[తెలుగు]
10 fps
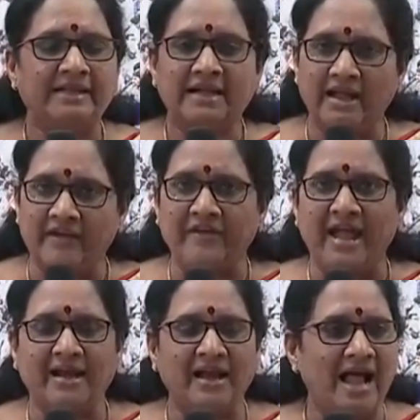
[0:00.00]
అది ఇంకా
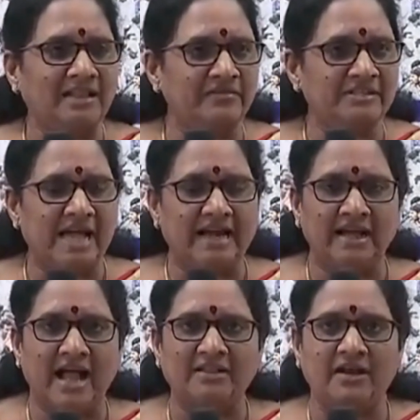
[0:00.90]
ఎఫ్ఐఆర్ కాదు
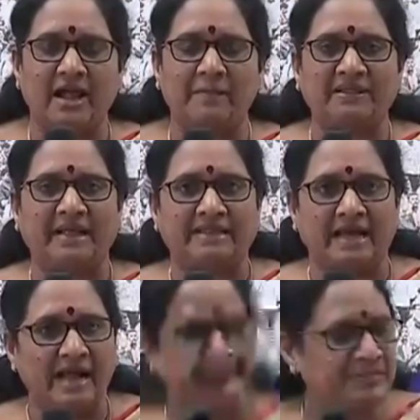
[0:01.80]
విచారణ కాదు లేకపోతే
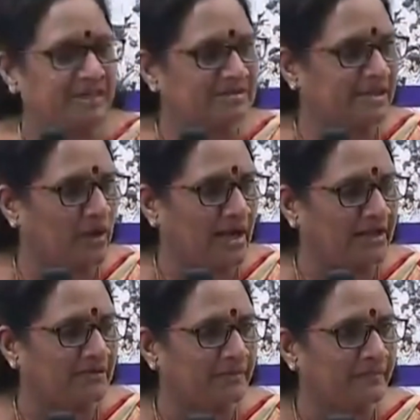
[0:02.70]
దర్యాప్తు సంస్థ కూడా
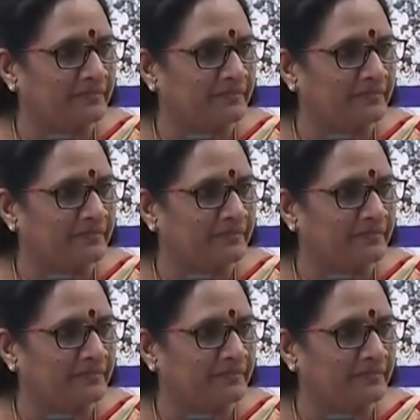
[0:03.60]
కాదు